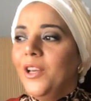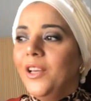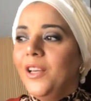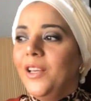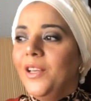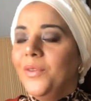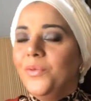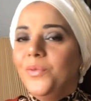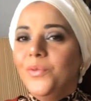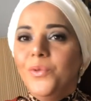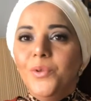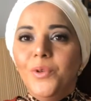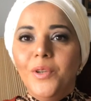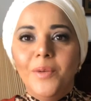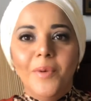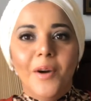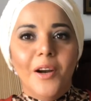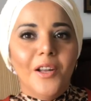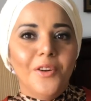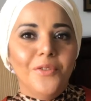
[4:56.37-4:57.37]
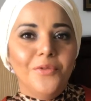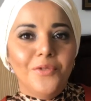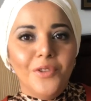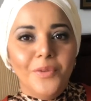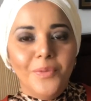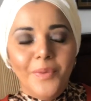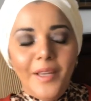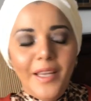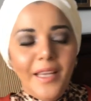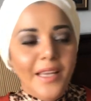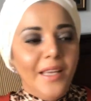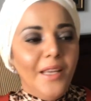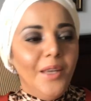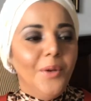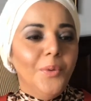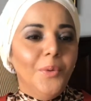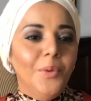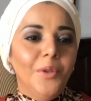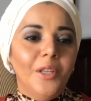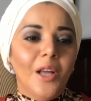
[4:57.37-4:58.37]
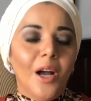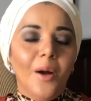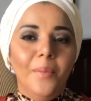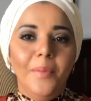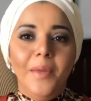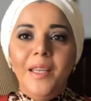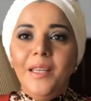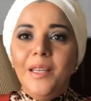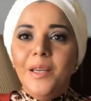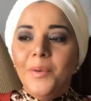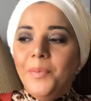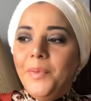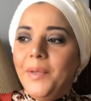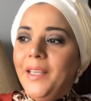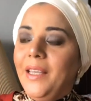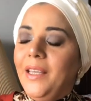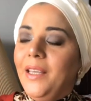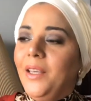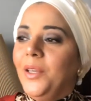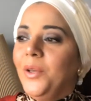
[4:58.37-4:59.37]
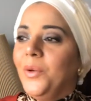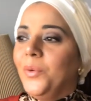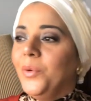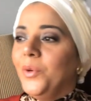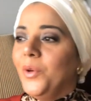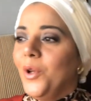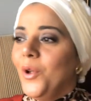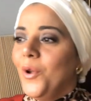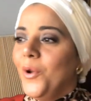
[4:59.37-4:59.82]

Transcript: آه، فول معرفش بايه وطعميه بايه